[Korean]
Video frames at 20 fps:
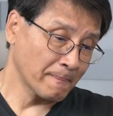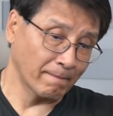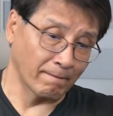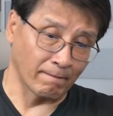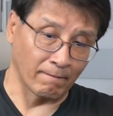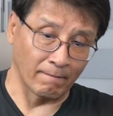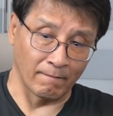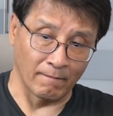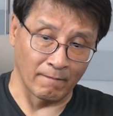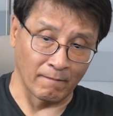
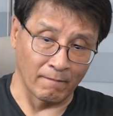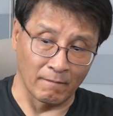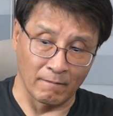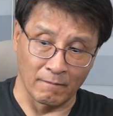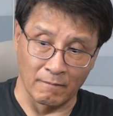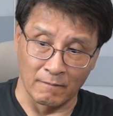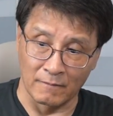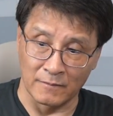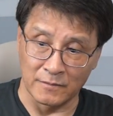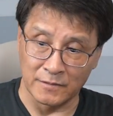
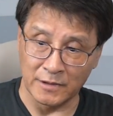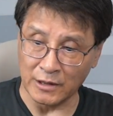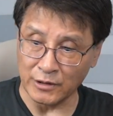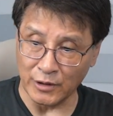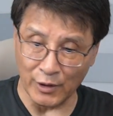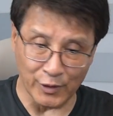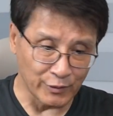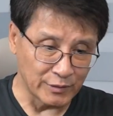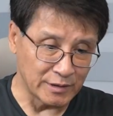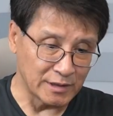음,
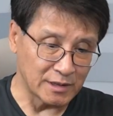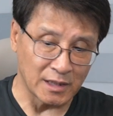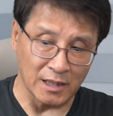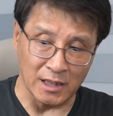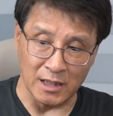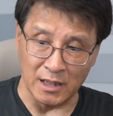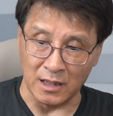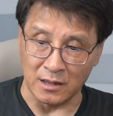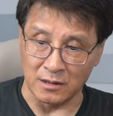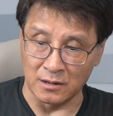때때로
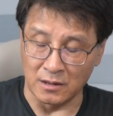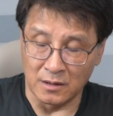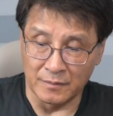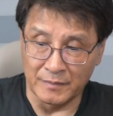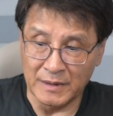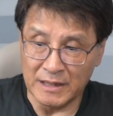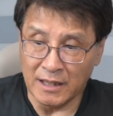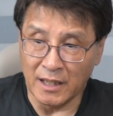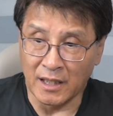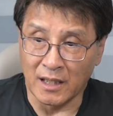이제 그
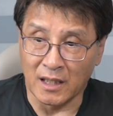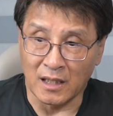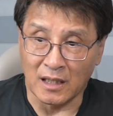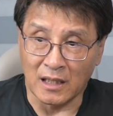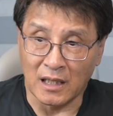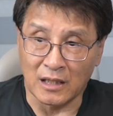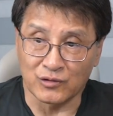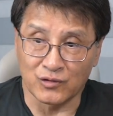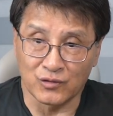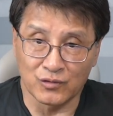밑에
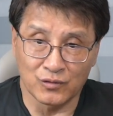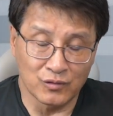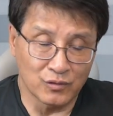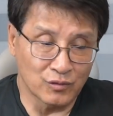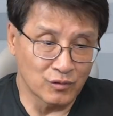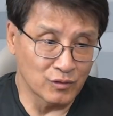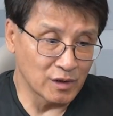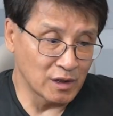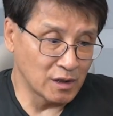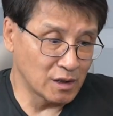
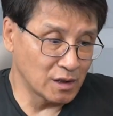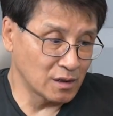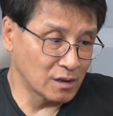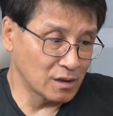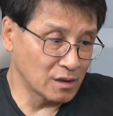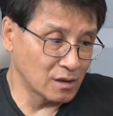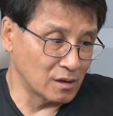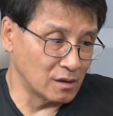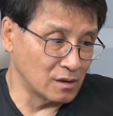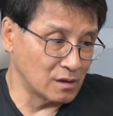
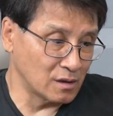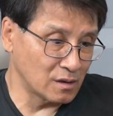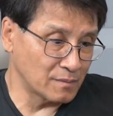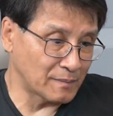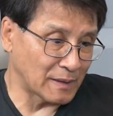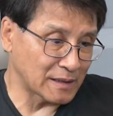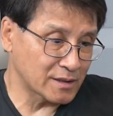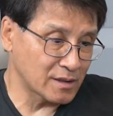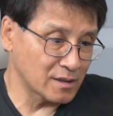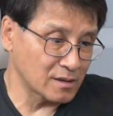하중을
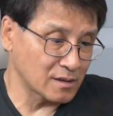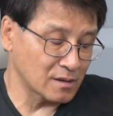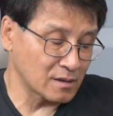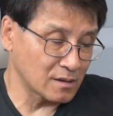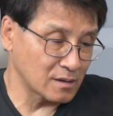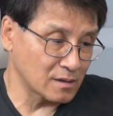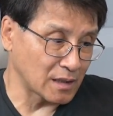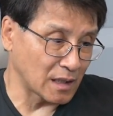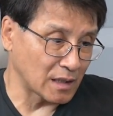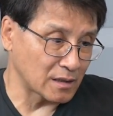
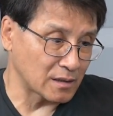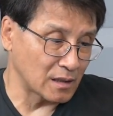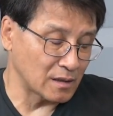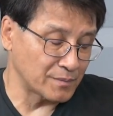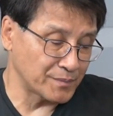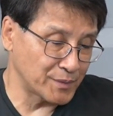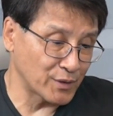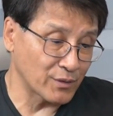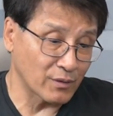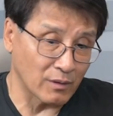받쳐야 될
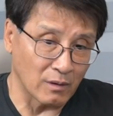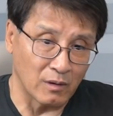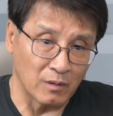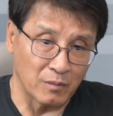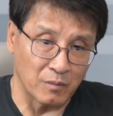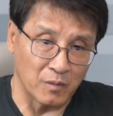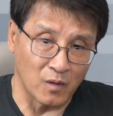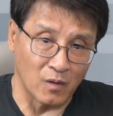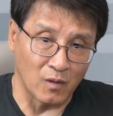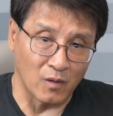필요가
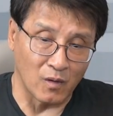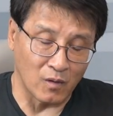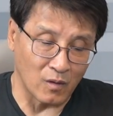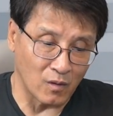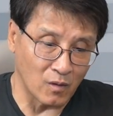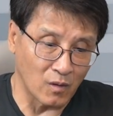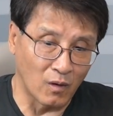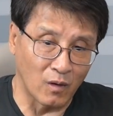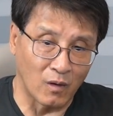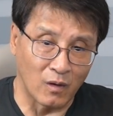
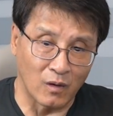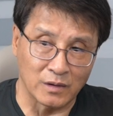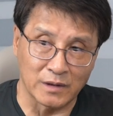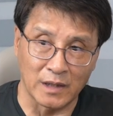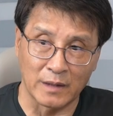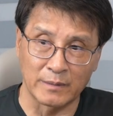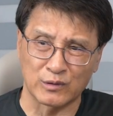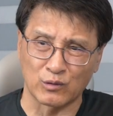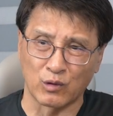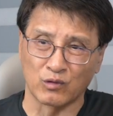없고 그
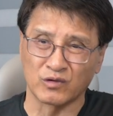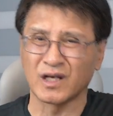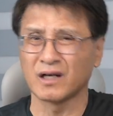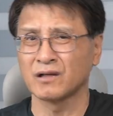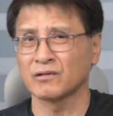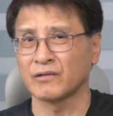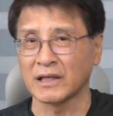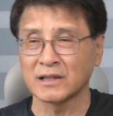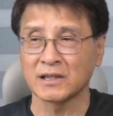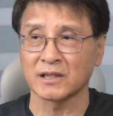다음에
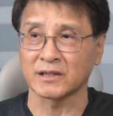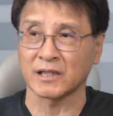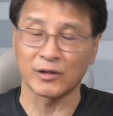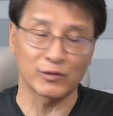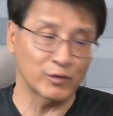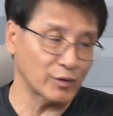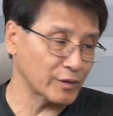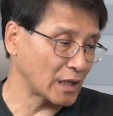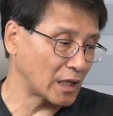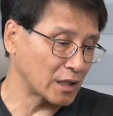동작을 굉장히
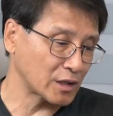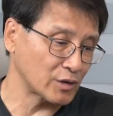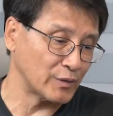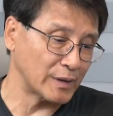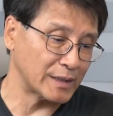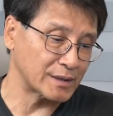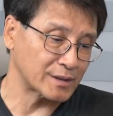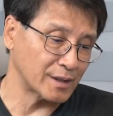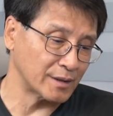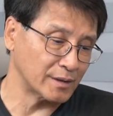자유롭게 하기
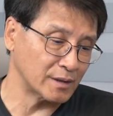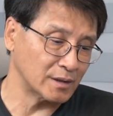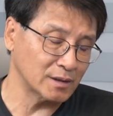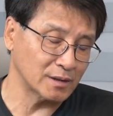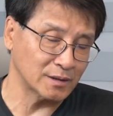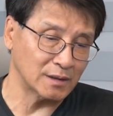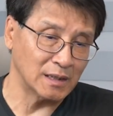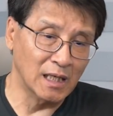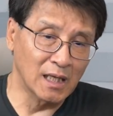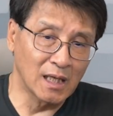
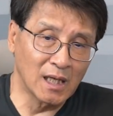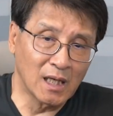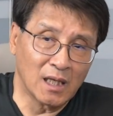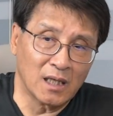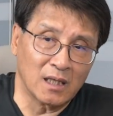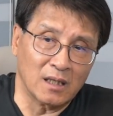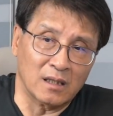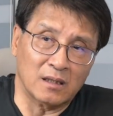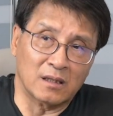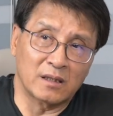위해서는
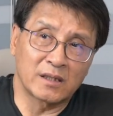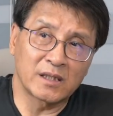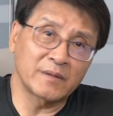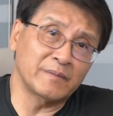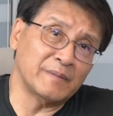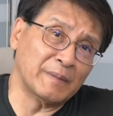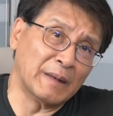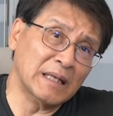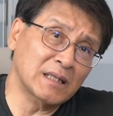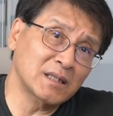어,
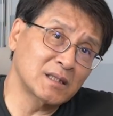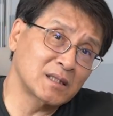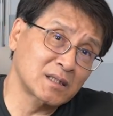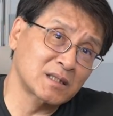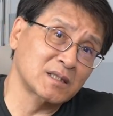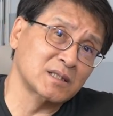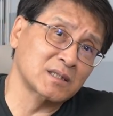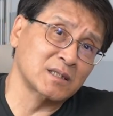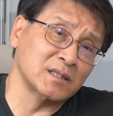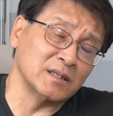허리 벨트
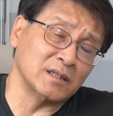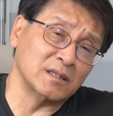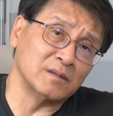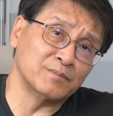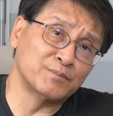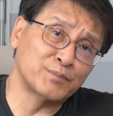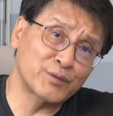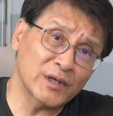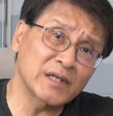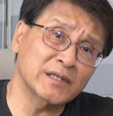벨트를
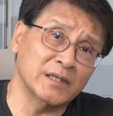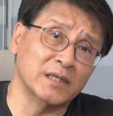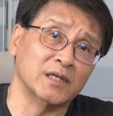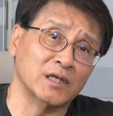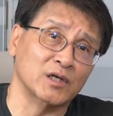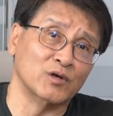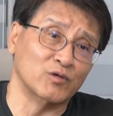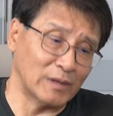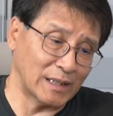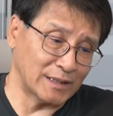풀어야 되는
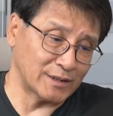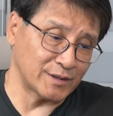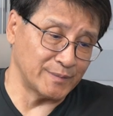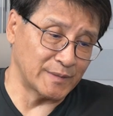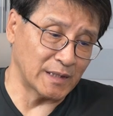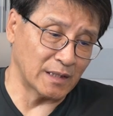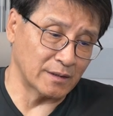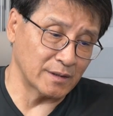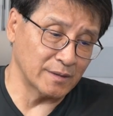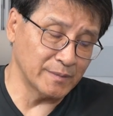경우가
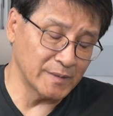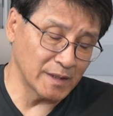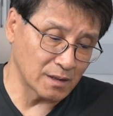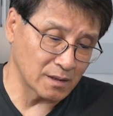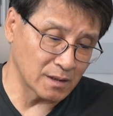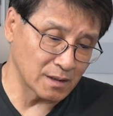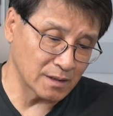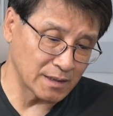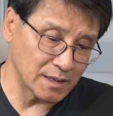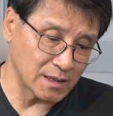있습니다.
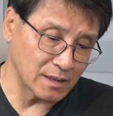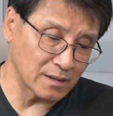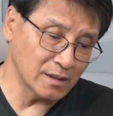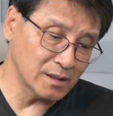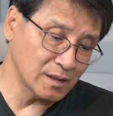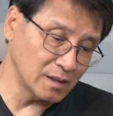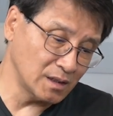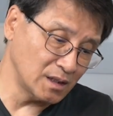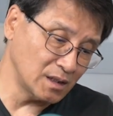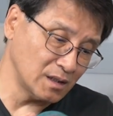그러면 이제
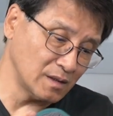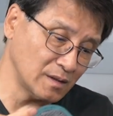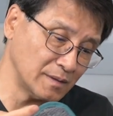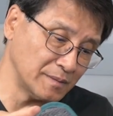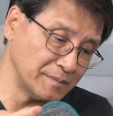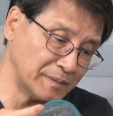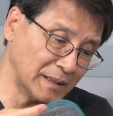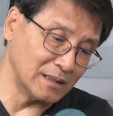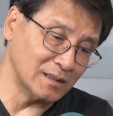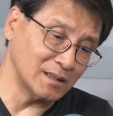
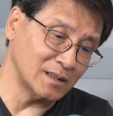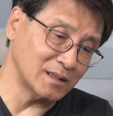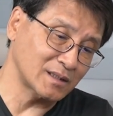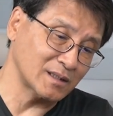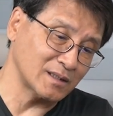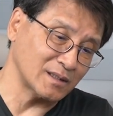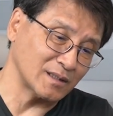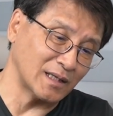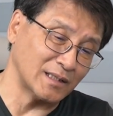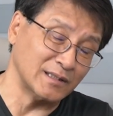허리
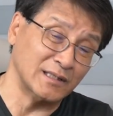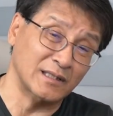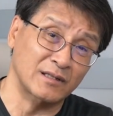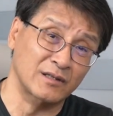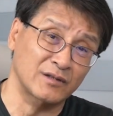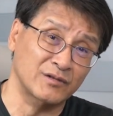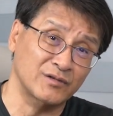벨트가 이제